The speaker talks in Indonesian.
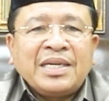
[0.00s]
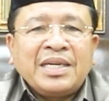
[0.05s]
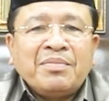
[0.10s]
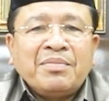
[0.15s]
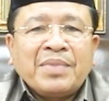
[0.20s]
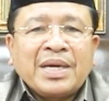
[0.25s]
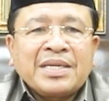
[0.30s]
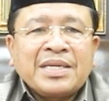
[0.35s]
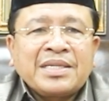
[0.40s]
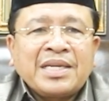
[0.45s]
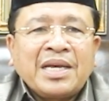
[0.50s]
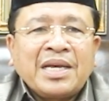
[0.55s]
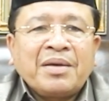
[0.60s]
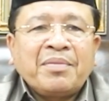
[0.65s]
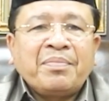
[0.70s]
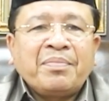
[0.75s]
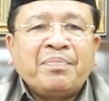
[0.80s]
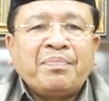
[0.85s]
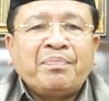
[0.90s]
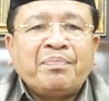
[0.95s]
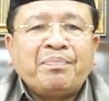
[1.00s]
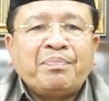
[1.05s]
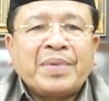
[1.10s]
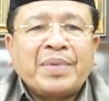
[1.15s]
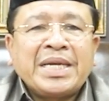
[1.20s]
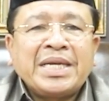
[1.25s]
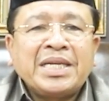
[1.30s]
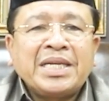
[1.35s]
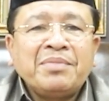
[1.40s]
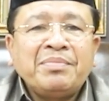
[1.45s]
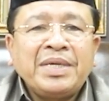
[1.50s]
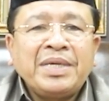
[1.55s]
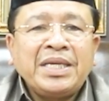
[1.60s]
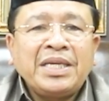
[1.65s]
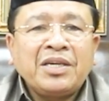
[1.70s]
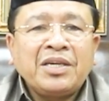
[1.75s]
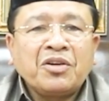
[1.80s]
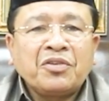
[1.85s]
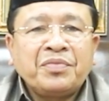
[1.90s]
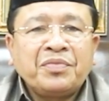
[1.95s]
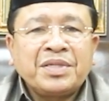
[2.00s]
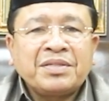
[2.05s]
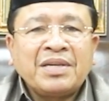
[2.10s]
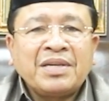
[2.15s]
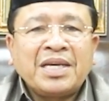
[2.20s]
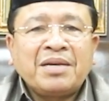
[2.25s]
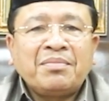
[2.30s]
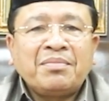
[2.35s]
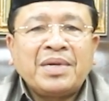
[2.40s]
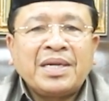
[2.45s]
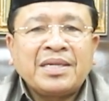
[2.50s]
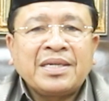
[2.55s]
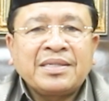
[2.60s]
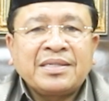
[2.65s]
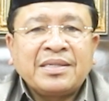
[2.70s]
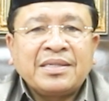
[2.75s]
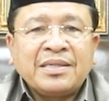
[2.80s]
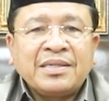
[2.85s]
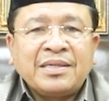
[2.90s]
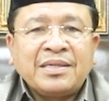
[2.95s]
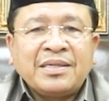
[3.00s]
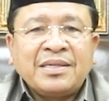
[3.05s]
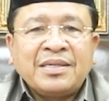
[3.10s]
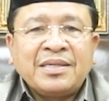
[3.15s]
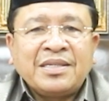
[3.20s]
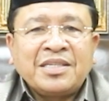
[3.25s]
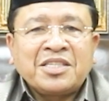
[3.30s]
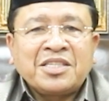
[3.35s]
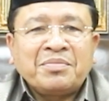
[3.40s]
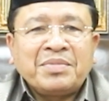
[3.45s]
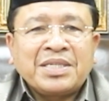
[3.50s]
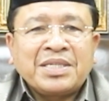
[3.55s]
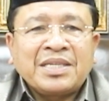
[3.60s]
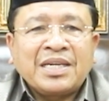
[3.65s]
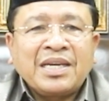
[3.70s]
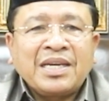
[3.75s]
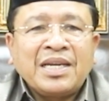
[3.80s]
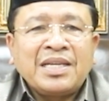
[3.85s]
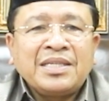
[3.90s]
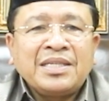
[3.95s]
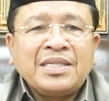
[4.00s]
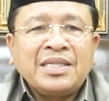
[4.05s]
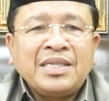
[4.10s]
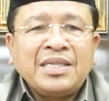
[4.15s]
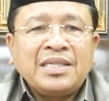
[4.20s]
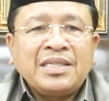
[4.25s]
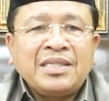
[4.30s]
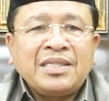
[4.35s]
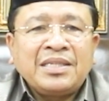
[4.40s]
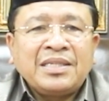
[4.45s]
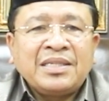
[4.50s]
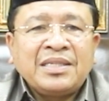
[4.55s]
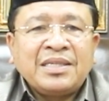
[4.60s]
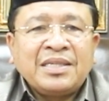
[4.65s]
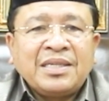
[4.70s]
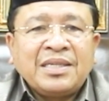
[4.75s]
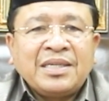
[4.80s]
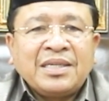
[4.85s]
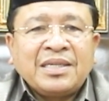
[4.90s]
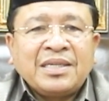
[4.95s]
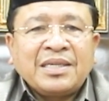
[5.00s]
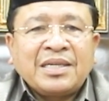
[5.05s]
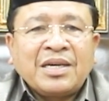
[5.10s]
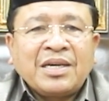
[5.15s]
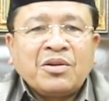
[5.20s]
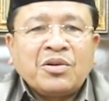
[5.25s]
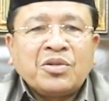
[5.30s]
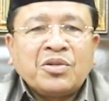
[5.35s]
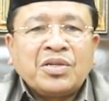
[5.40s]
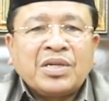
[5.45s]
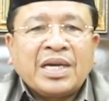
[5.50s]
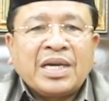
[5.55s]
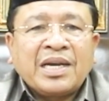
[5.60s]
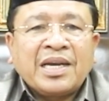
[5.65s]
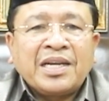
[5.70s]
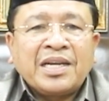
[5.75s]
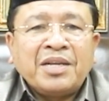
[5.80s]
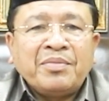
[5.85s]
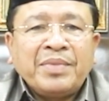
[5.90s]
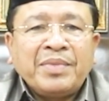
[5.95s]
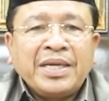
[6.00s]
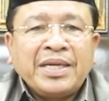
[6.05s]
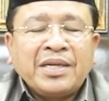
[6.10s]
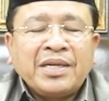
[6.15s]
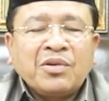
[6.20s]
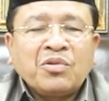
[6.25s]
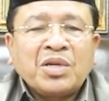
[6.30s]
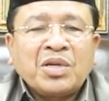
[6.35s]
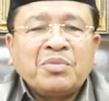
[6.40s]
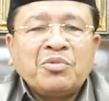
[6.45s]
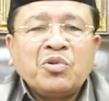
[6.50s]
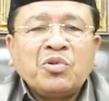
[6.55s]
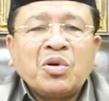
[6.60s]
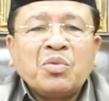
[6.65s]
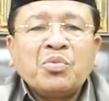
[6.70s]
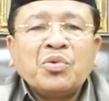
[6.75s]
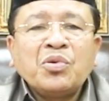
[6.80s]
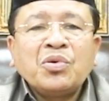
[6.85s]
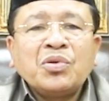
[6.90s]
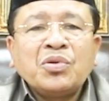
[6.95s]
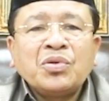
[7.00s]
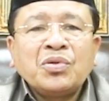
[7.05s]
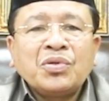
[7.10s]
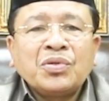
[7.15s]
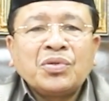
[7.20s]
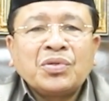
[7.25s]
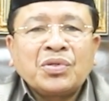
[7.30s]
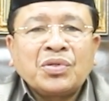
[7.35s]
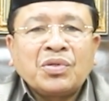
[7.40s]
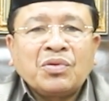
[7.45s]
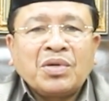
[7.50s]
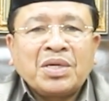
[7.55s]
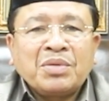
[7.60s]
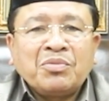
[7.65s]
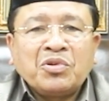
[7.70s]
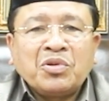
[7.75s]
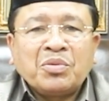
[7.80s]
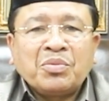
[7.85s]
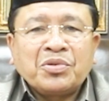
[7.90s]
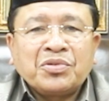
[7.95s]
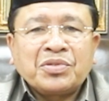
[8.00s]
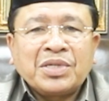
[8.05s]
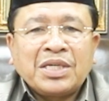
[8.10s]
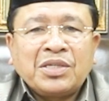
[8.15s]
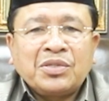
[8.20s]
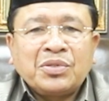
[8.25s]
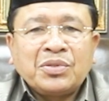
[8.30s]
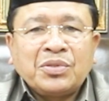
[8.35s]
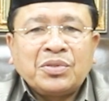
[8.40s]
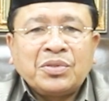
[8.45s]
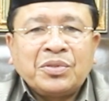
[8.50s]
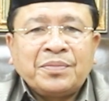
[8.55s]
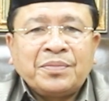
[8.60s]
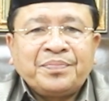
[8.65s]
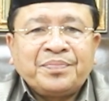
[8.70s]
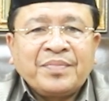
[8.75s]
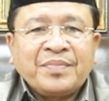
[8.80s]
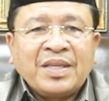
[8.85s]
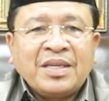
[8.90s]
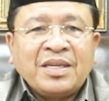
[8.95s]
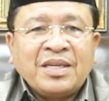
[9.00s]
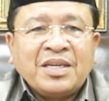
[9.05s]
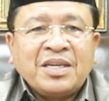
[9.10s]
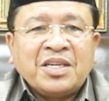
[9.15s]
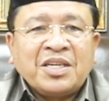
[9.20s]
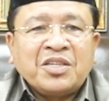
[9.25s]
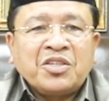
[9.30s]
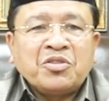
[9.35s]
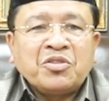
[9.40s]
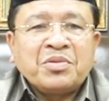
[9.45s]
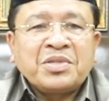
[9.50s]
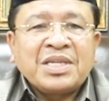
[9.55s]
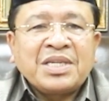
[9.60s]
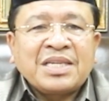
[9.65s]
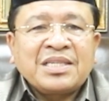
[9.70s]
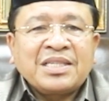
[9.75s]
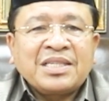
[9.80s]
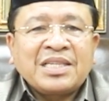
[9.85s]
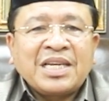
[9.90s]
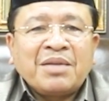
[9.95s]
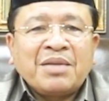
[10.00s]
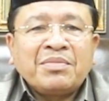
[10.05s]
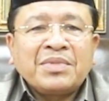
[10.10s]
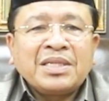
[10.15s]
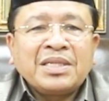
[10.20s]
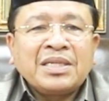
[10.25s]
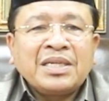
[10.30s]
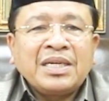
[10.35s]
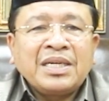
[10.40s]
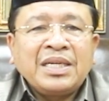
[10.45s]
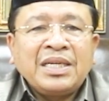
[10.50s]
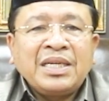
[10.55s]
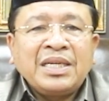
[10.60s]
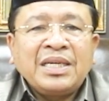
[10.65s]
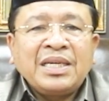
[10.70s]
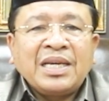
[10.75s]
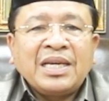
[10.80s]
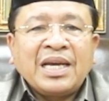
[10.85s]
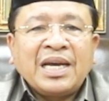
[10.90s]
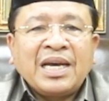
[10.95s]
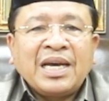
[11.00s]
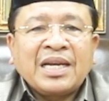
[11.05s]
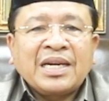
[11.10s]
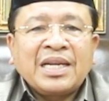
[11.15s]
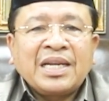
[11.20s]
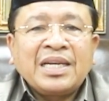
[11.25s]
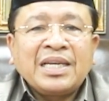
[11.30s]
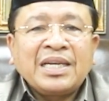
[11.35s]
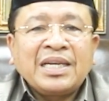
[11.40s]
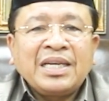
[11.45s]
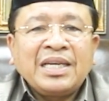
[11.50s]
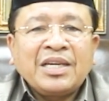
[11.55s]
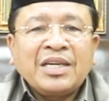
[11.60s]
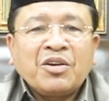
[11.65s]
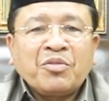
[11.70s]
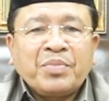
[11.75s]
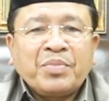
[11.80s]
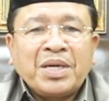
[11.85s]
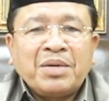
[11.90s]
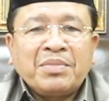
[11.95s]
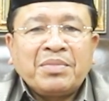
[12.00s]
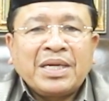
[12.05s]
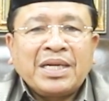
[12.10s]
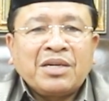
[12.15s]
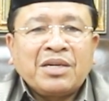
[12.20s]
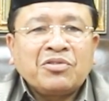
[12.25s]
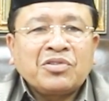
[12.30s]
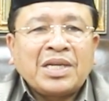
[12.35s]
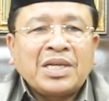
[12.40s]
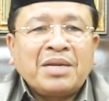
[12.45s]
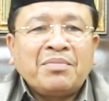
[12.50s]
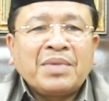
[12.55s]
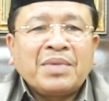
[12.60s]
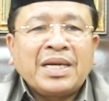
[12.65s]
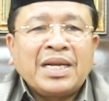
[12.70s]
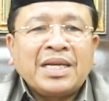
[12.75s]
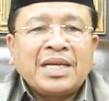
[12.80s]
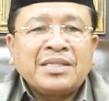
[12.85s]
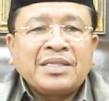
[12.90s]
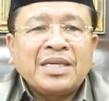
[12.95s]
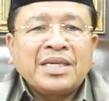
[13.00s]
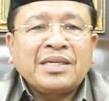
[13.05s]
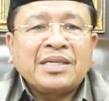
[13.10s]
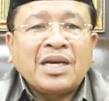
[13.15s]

di masa pandemi COVID-19 semester ganjil tahun akademik 2020-2021 Universitas Islam Negeri Araneri Kopel Mandarusalam Aceh